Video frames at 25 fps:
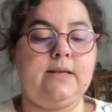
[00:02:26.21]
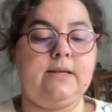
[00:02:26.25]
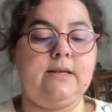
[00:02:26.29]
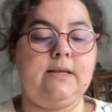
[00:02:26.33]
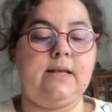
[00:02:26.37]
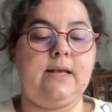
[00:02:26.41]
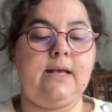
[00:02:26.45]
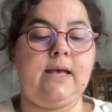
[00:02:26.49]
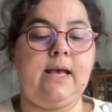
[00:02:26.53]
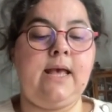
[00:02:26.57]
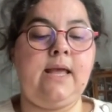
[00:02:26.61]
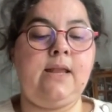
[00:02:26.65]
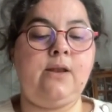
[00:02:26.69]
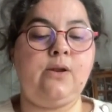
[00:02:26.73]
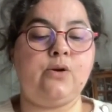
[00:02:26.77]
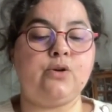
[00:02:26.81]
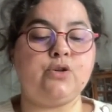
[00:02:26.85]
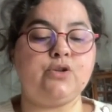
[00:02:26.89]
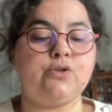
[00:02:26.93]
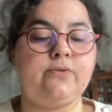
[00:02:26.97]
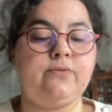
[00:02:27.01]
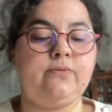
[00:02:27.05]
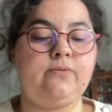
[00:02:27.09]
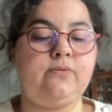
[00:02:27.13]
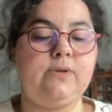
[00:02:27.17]
Alors,
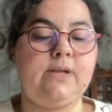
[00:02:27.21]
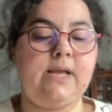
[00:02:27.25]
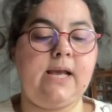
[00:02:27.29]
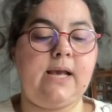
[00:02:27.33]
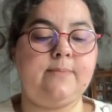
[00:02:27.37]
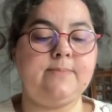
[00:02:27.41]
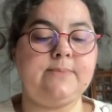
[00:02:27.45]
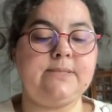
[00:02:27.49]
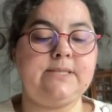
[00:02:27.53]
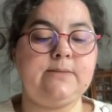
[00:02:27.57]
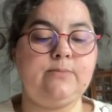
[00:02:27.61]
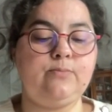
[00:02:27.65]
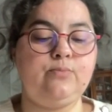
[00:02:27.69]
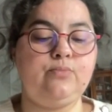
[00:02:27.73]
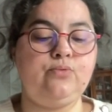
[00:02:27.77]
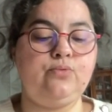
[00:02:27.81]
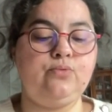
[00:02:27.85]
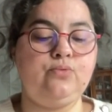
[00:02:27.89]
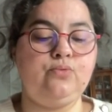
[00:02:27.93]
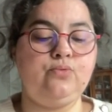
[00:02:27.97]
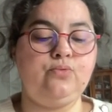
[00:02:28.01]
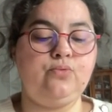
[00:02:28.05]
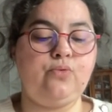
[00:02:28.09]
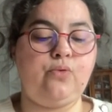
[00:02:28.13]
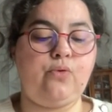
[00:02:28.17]
je vais vous lire un petit
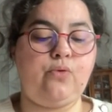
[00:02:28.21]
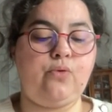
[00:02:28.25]
bout